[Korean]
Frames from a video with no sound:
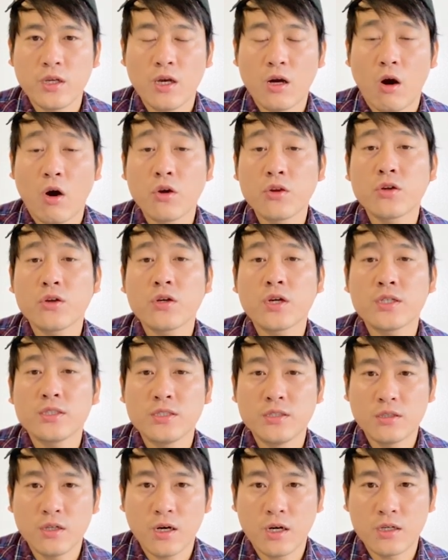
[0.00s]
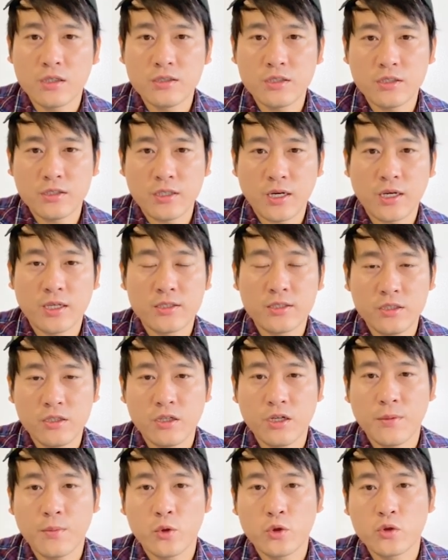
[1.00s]
어떻게 신청하는지 제가 시연해
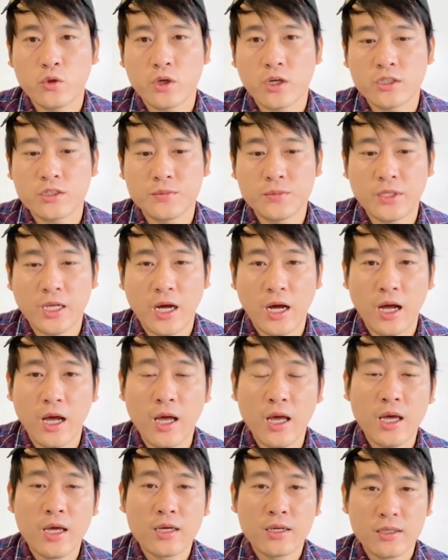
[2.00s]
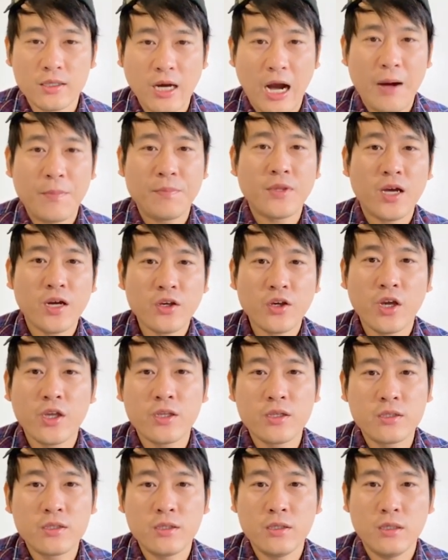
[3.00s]
보이도록 하겠습니다. 그 앞
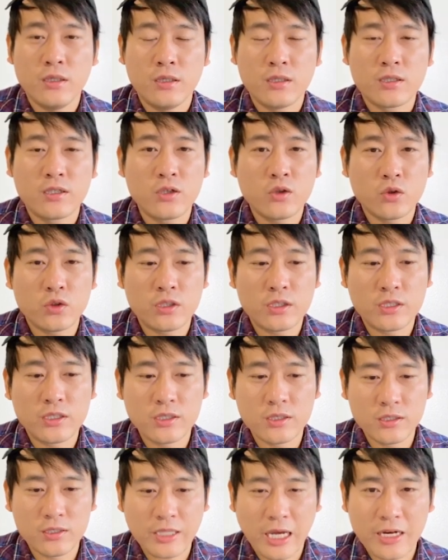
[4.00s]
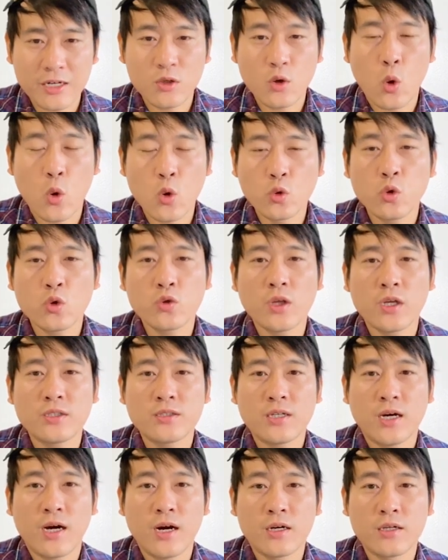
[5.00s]
단계들을, 그리고 그 다른 공통된
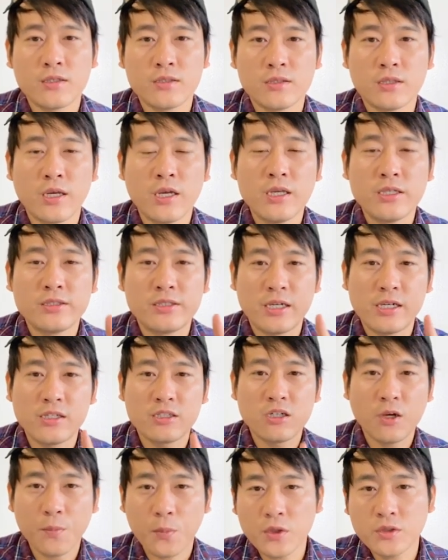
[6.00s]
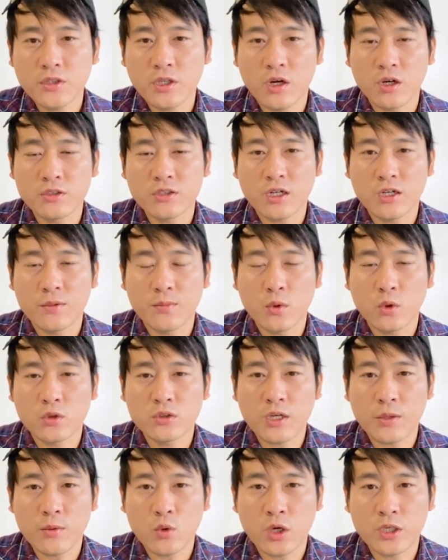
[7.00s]
사항은 제일 첫 번째 영상을 보고
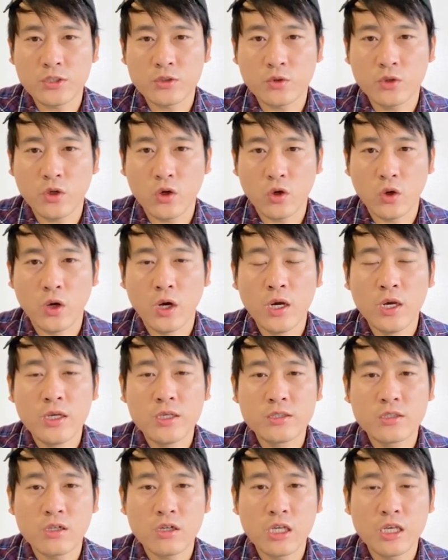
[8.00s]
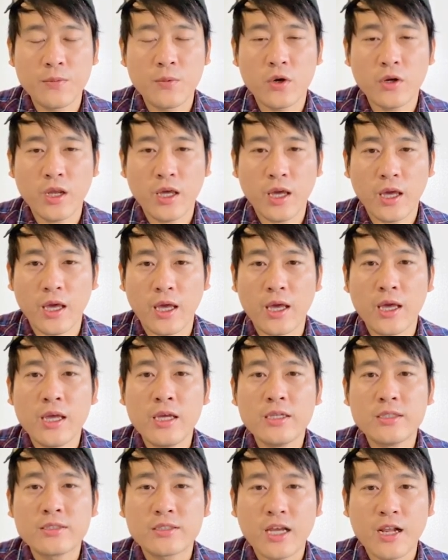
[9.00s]
참고하시고요. 저는 이번에
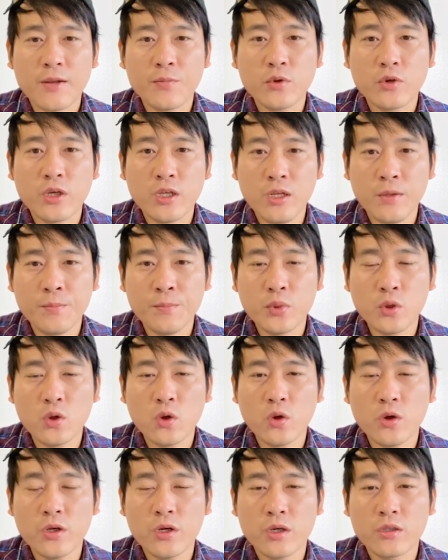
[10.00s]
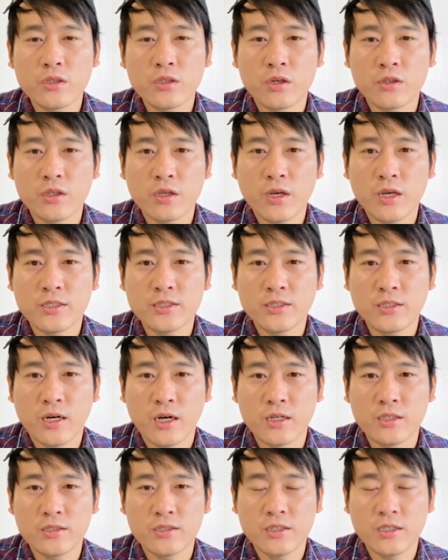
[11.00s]
셀프 임플로이어들이 어떻게
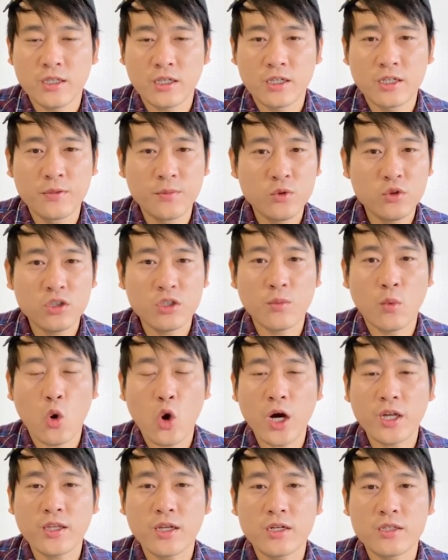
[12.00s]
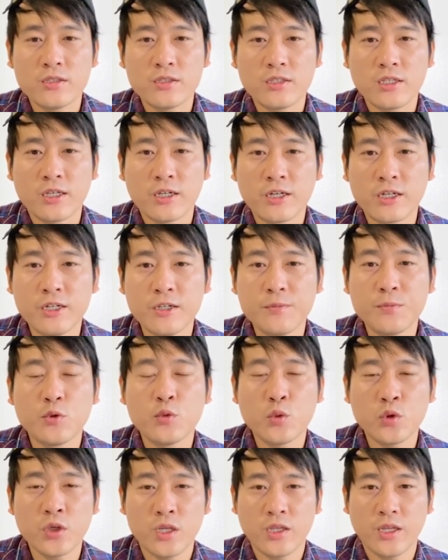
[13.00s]
신청하는지, 그분들은 뭐가 다른지 그
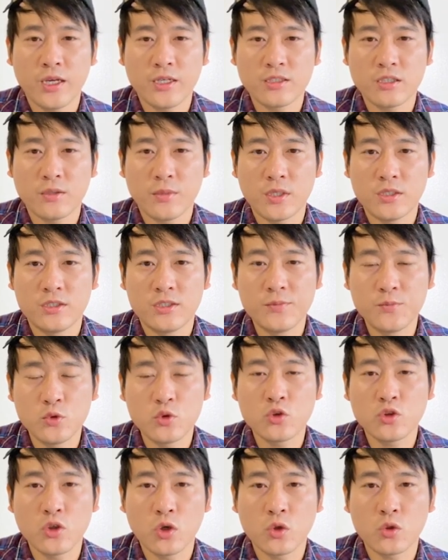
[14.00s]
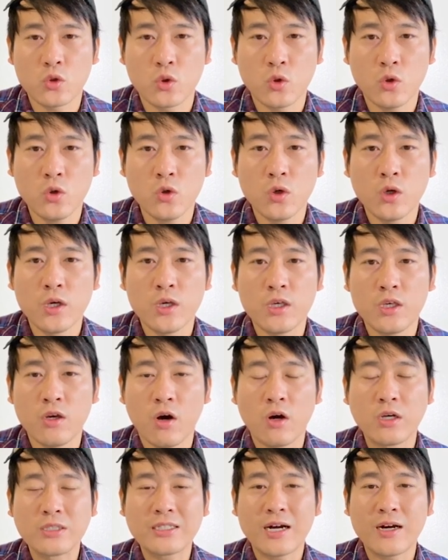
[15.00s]
부분에 대해서만 집중적으로 이
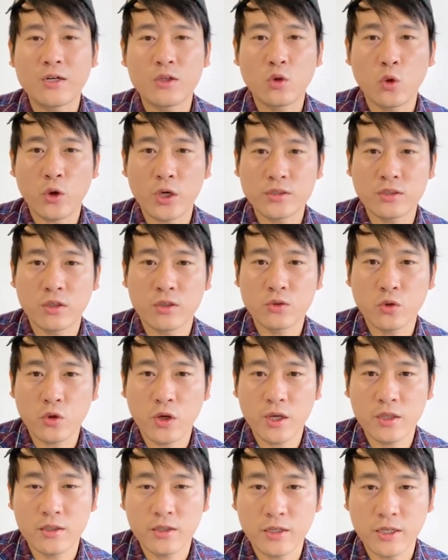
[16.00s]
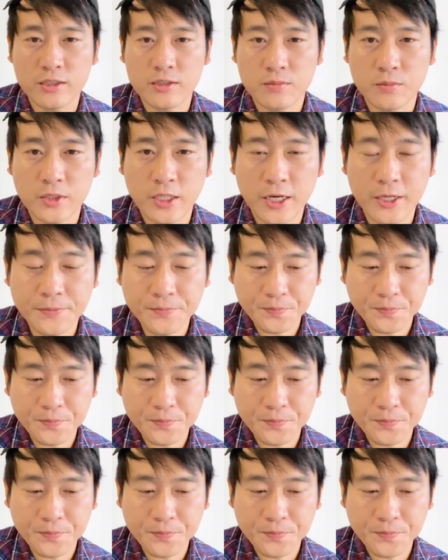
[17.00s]
영상을 통해서 소개해 드리겠습니다.